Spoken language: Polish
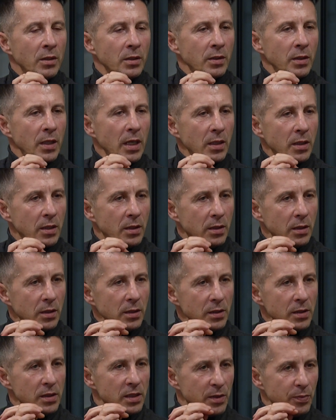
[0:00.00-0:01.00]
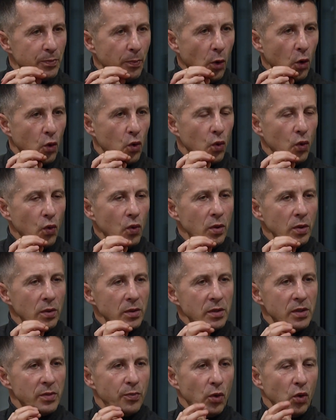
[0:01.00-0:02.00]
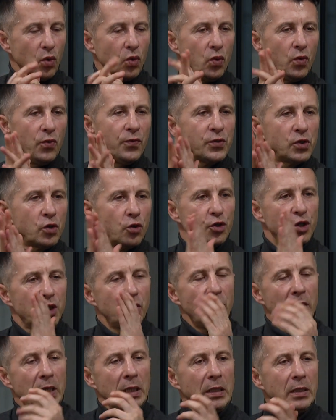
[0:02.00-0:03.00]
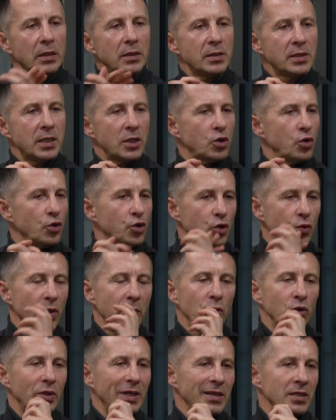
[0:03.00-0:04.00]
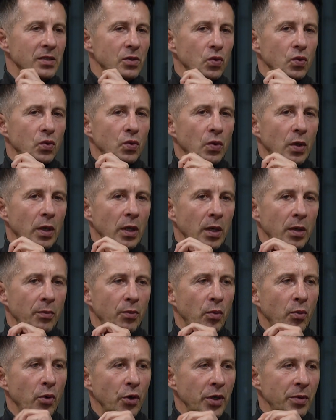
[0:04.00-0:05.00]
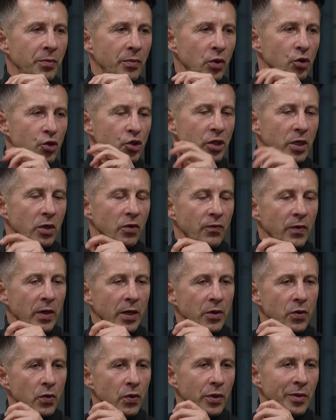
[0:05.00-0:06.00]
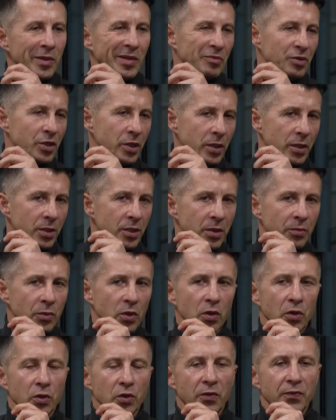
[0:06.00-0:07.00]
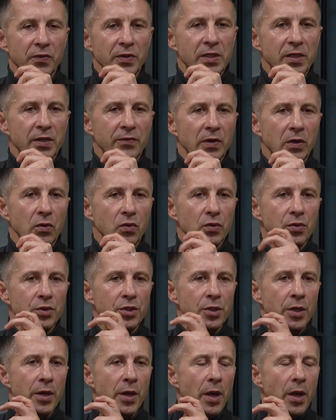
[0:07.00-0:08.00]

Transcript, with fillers: tak e, z boku, z boku wskoczyła. Zaskoczyłem od razu e, po moim rozczarowaniu i nieprzyjęciem do, do Widzewa Łódź.